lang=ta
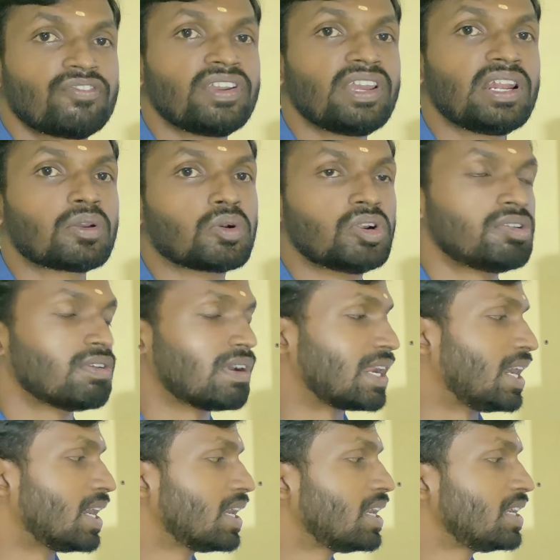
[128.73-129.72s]
ஃபீல் கொண்டு
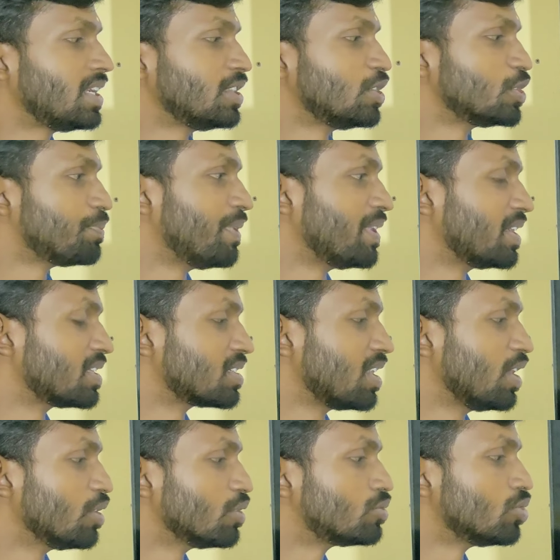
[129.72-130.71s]
வராங்க இந்த
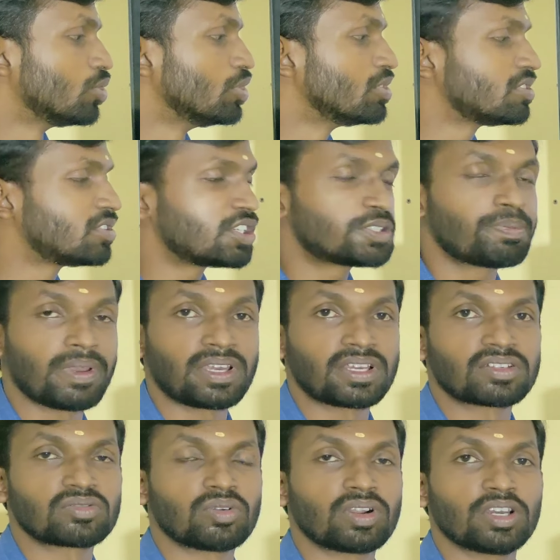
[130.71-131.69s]
ஸ்பீக்கர்ஸில் ஸோ இந்த
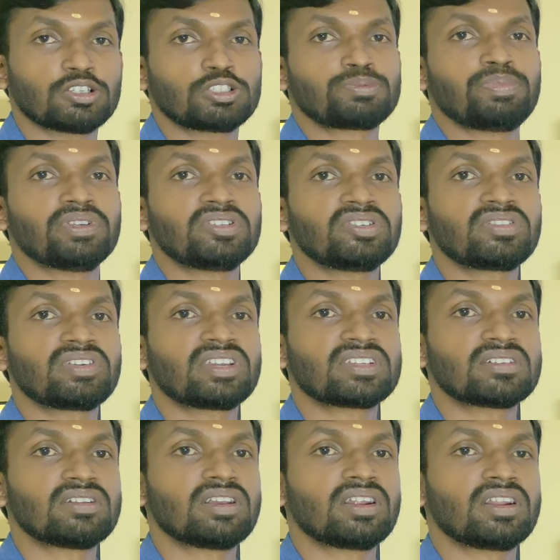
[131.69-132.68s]
ஸ்பீக்கர்ஸோட
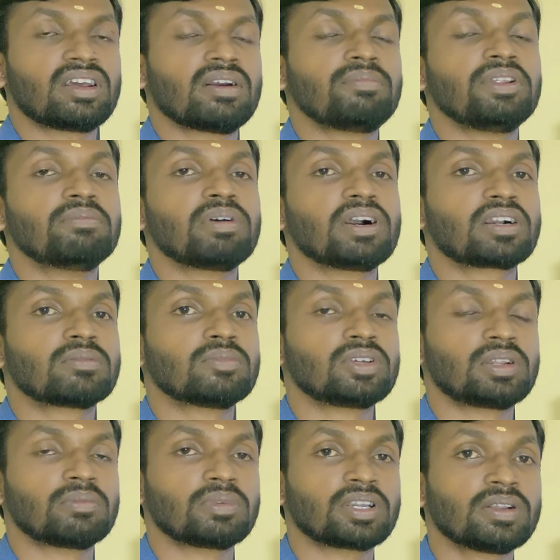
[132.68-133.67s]
ஸ்பெசிஃபிகேஷன் என்ன அப்படின்னு
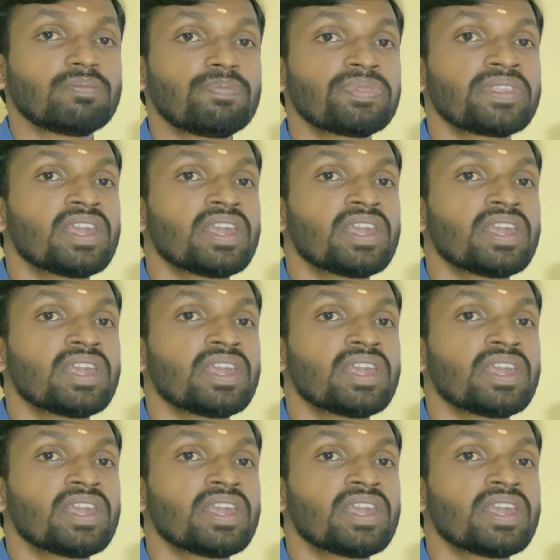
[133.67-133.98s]
பார்க்கும்போது நமக்கு